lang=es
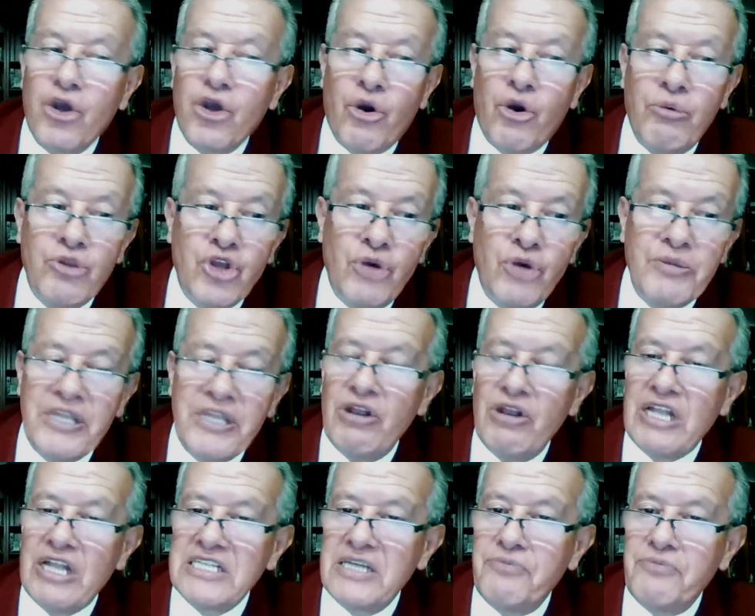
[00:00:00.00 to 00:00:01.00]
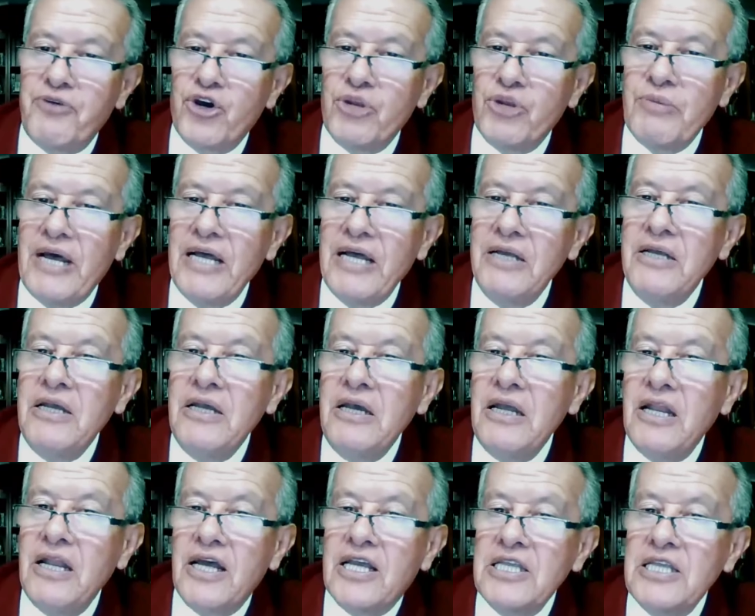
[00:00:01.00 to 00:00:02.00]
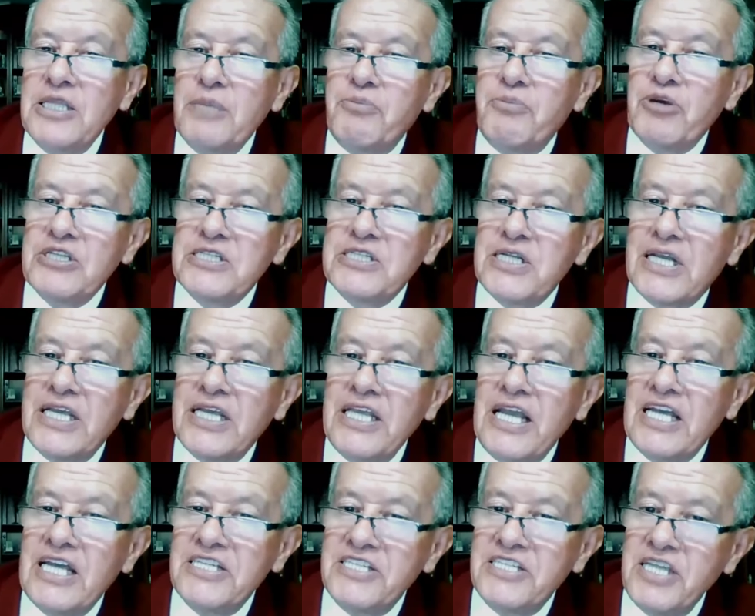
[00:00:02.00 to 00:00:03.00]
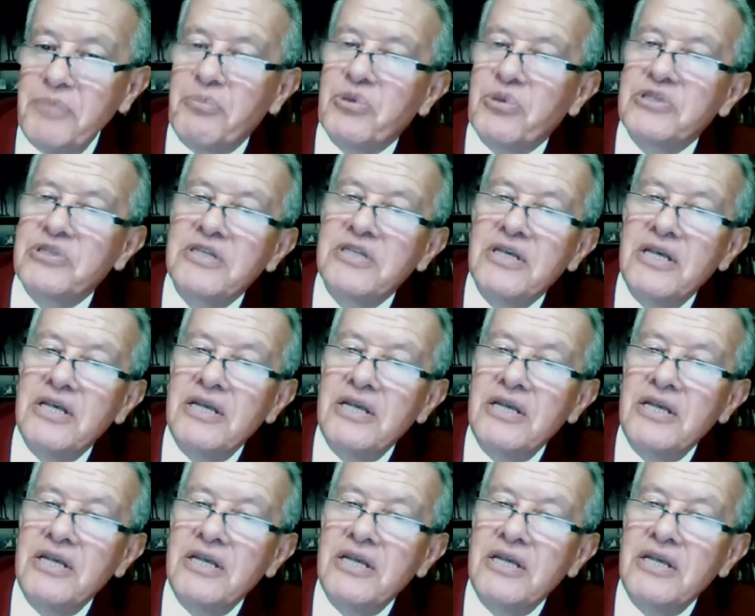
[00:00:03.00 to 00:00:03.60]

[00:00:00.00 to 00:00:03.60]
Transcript: Como no vino la reforma, la gente puede ser que diga sí, pues.